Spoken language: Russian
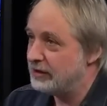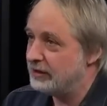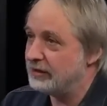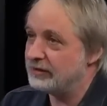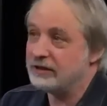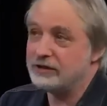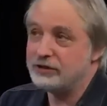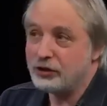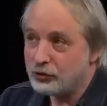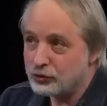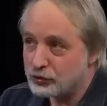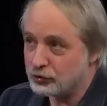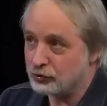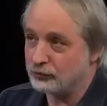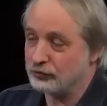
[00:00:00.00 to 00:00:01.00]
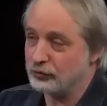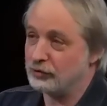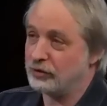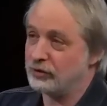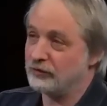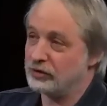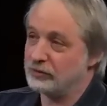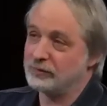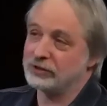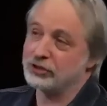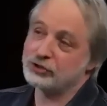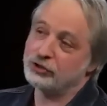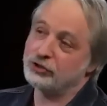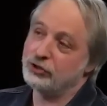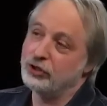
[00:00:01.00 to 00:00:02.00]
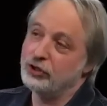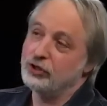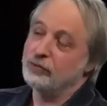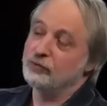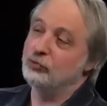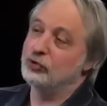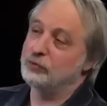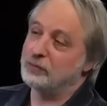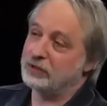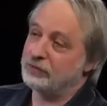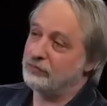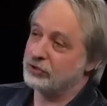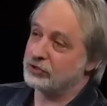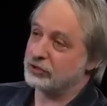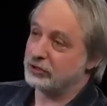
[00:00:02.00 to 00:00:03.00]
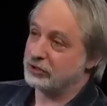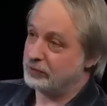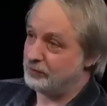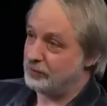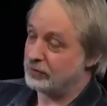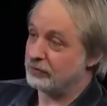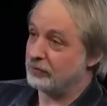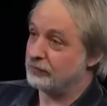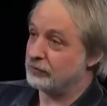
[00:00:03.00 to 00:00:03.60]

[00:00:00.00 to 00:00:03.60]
Я надеюсь, что все-таки в этом отношении будет подвижка. Это первое. И